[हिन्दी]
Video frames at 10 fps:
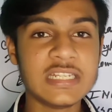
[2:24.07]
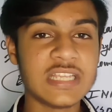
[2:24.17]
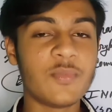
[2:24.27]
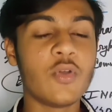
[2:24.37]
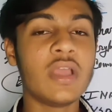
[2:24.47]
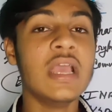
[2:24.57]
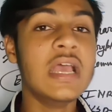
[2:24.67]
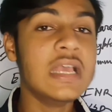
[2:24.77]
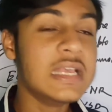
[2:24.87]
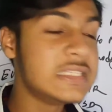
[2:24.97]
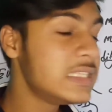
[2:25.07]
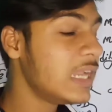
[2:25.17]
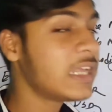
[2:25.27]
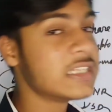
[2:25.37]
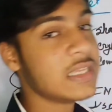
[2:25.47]
डी जे पी आई इसी
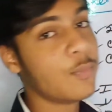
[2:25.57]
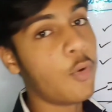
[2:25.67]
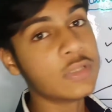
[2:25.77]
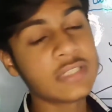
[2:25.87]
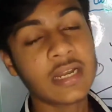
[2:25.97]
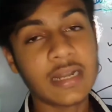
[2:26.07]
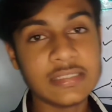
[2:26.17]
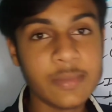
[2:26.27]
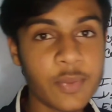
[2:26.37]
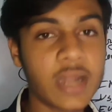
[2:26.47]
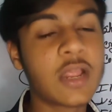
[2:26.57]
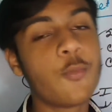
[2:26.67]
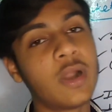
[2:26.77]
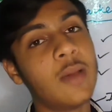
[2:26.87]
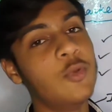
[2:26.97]
तरीके से बहुत सारा करेंसी पेयर के
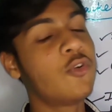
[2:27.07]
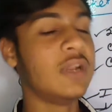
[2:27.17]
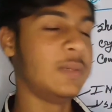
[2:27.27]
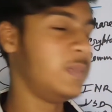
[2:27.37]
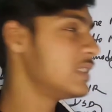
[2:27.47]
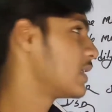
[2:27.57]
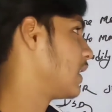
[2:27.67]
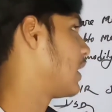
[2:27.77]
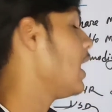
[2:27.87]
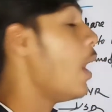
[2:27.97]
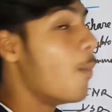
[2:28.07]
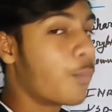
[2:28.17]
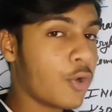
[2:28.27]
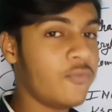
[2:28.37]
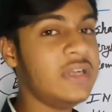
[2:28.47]
ऊपर हम लोग ट्रेड प्लेस करके
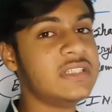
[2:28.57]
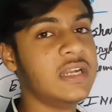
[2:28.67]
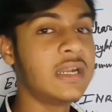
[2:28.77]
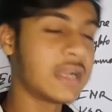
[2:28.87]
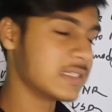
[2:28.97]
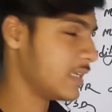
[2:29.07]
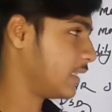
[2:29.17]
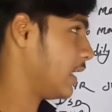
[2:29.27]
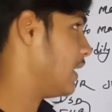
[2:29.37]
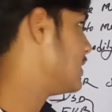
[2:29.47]
प्रॉफिट जनरेट कर सकते हैं